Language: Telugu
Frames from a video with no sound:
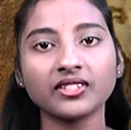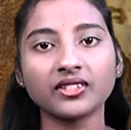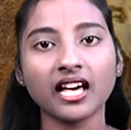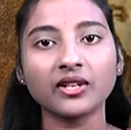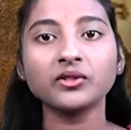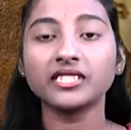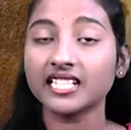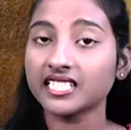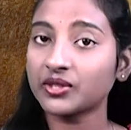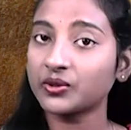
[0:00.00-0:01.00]
అంటున్నారు
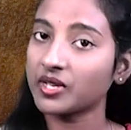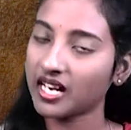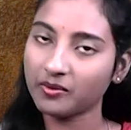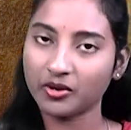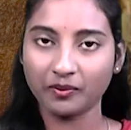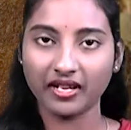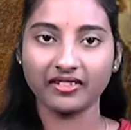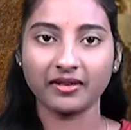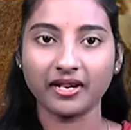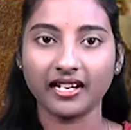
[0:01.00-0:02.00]
దర్శకుడు రామ్
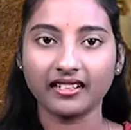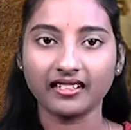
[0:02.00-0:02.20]
గోపాల్ వర్మ